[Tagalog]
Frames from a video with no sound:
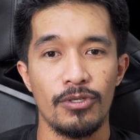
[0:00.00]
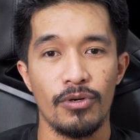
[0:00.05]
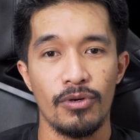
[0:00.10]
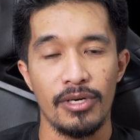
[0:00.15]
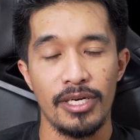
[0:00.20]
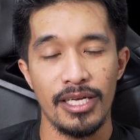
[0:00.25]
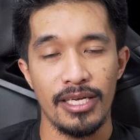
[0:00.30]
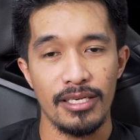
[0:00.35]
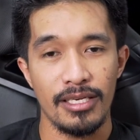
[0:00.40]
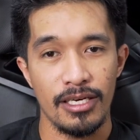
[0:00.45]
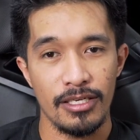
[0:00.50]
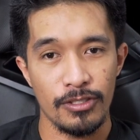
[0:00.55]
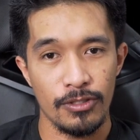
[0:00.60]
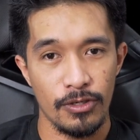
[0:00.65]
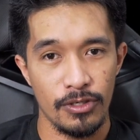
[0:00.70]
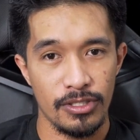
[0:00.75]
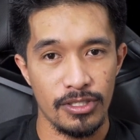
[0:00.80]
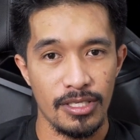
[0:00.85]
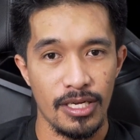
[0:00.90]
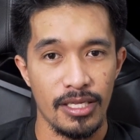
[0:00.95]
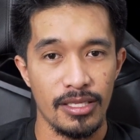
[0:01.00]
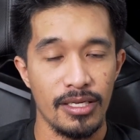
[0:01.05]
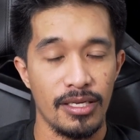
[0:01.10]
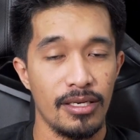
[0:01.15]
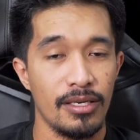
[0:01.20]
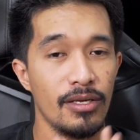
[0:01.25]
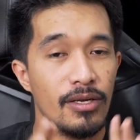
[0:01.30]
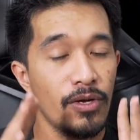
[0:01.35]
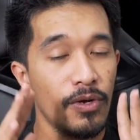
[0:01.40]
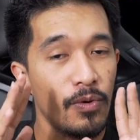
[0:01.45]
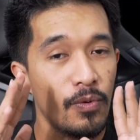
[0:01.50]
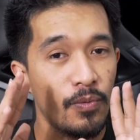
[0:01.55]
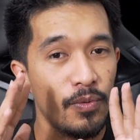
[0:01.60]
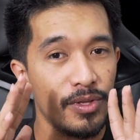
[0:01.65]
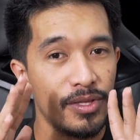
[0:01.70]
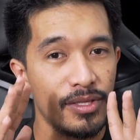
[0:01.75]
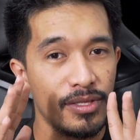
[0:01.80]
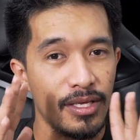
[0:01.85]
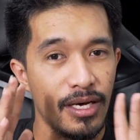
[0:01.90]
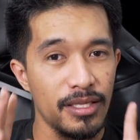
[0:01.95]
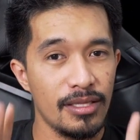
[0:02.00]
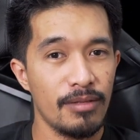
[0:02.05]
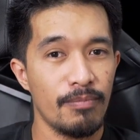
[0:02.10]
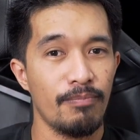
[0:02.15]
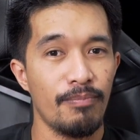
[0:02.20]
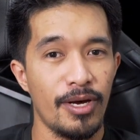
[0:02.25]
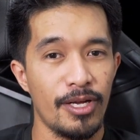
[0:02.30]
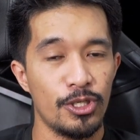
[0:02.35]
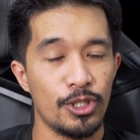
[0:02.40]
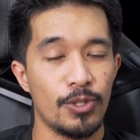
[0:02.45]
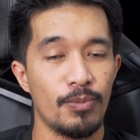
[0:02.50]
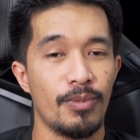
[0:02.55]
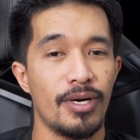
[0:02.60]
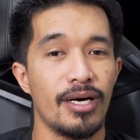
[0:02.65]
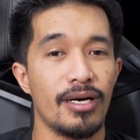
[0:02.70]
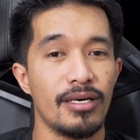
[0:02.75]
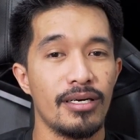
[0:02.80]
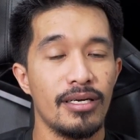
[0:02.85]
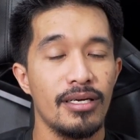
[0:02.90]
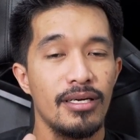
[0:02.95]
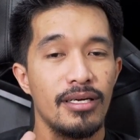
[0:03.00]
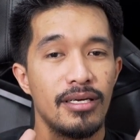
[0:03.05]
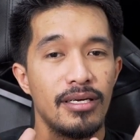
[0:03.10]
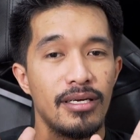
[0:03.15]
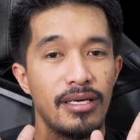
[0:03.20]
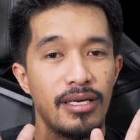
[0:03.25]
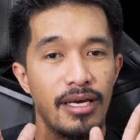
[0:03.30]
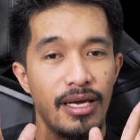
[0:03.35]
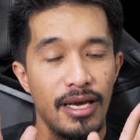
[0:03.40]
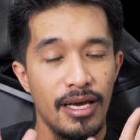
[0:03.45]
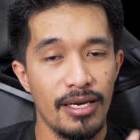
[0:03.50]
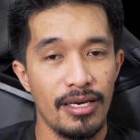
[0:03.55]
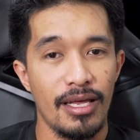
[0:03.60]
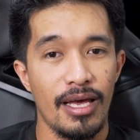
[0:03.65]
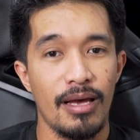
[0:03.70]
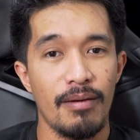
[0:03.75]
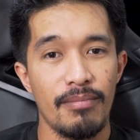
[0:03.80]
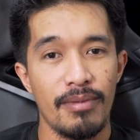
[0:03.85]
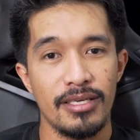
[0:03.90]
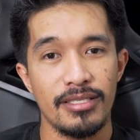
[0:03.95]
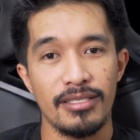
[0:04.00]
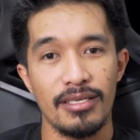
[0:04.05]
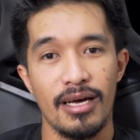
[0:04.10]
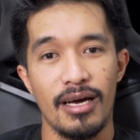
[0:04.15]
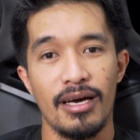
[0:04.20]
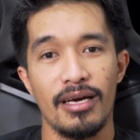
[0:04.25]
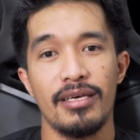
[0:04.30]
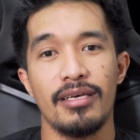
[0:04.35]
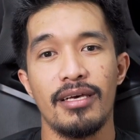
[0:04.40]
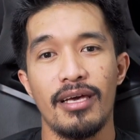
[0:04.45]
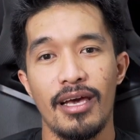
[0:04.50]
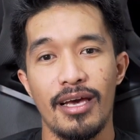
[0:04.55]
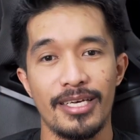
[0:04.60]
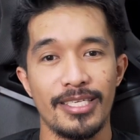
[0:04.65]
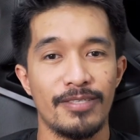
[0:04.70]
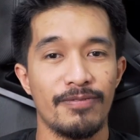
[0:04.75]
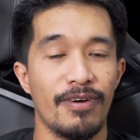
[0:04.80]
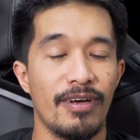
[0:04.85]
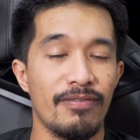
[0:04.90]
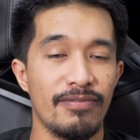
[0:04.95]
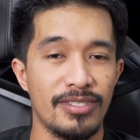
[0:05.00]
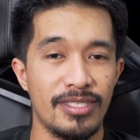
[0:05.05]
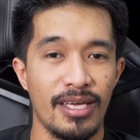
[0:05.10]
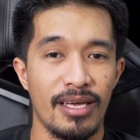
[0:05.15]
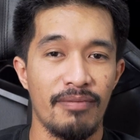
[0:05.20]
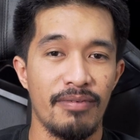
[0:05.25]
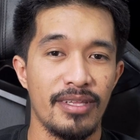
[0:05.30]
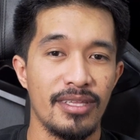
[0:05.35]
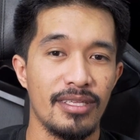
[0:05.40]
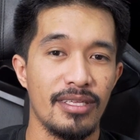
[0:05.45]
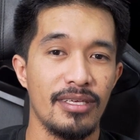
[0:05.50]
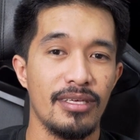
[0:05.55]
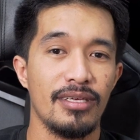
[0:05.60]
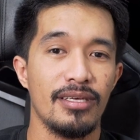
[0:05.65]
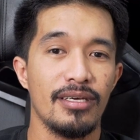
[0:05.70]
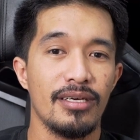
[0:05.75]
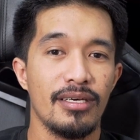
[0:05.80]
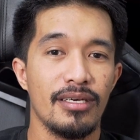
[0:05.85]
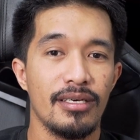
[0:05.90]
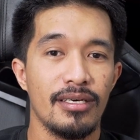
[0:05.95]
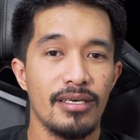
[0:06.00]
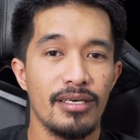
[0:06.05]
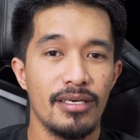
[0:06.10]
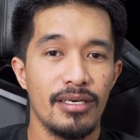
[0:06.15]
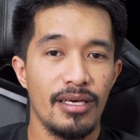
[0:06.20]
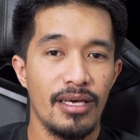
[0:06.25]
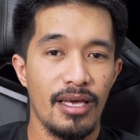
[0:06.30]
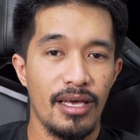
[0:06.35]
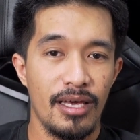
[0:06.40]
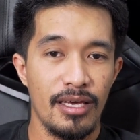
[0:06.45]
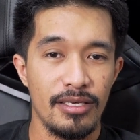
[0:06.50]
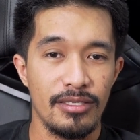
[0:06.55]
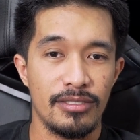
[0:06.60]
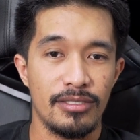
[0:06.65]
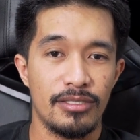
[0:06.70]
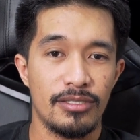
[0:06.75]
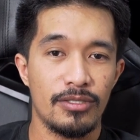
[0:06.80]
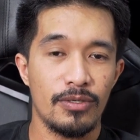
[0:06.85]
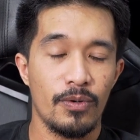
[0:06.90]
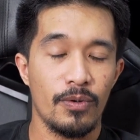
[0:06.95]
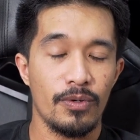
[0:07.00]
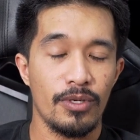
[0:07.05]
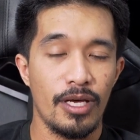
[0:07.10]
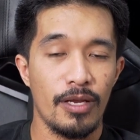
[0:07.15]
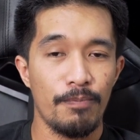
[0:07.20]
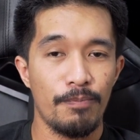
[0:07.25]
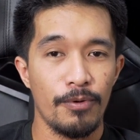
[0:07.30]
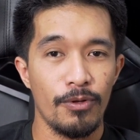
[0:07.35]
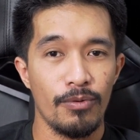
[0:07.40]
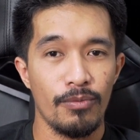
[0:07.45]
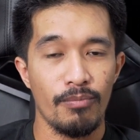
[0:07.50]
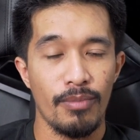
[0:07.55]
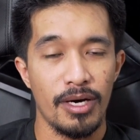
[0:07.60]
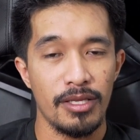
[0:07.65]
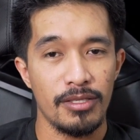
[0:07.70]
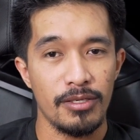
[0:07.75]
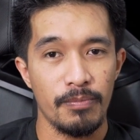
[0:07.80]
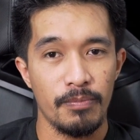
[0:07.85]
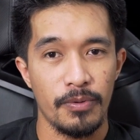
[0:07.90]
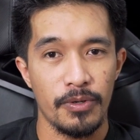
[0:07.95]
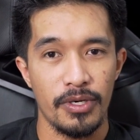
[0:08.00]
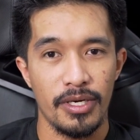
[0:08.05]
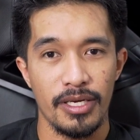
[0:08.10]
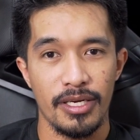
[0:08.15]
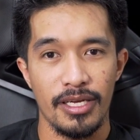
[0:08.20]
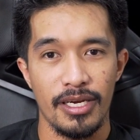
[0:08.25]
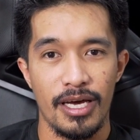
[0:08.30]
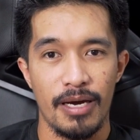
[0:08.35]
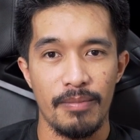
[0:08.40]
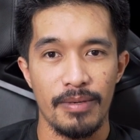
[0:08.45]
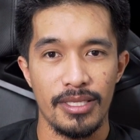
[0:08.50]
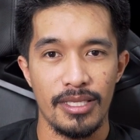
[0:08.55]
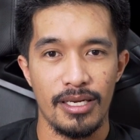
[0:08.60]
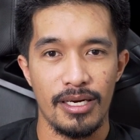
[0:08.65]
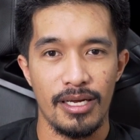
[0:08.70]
yung link ng source natin with that benchmark and MSI X570 Ace. So, yan po yung motherboard na ginamit